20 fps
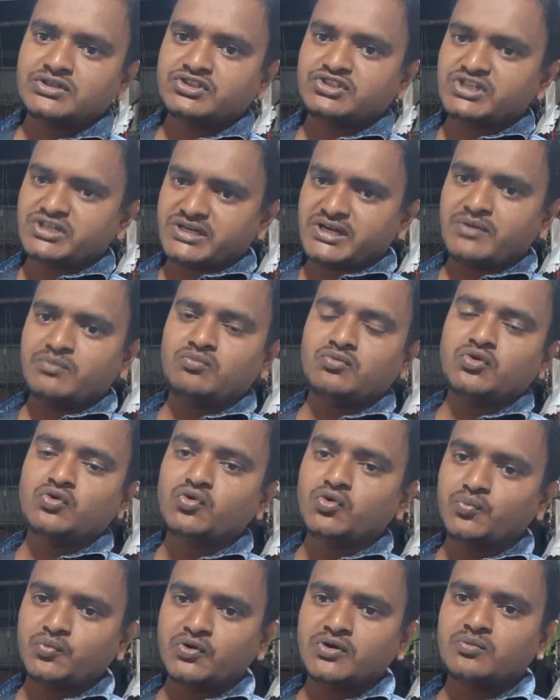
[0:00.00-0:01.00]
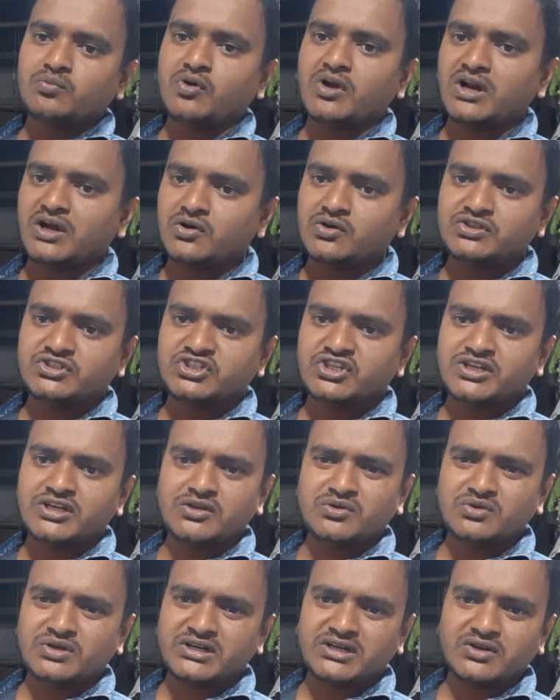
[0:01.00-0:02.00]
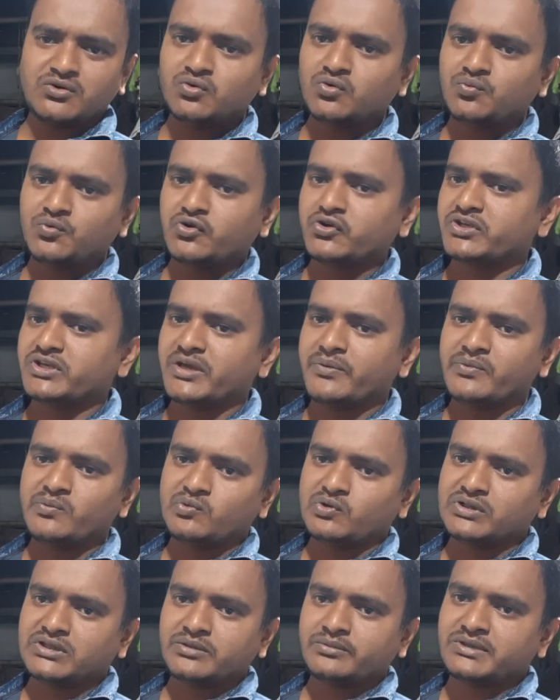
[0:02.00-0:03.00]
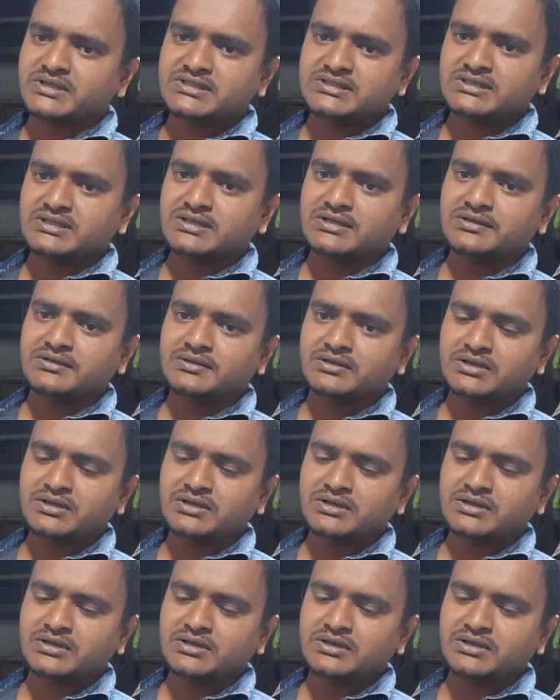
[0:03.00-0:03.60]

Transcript: যেটা রুপোর বলা হচ্ছে কিন্তু এটা রুপোর কি আমি বলতে পারছি না